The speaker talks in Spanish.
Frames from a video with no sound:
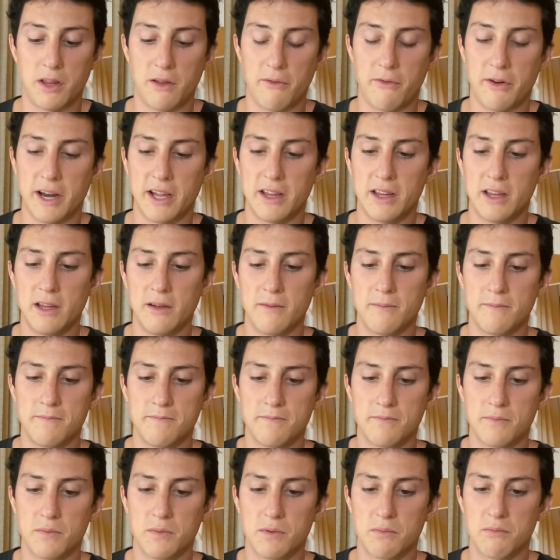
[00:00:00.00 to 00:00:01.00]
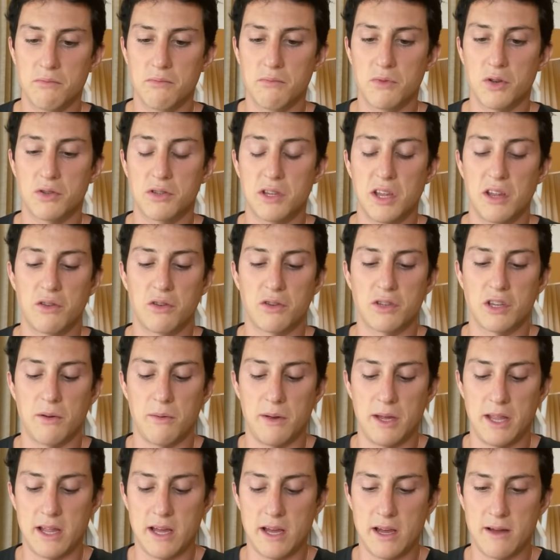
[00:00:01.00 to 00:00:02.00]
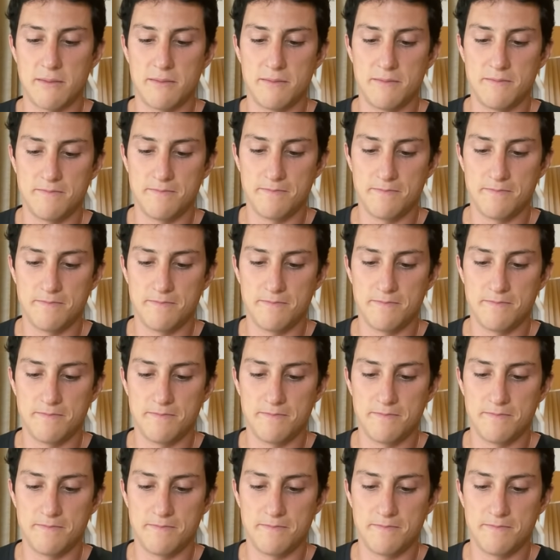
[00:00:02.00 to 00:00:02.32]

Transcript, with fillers: indiferente. 200 de vida.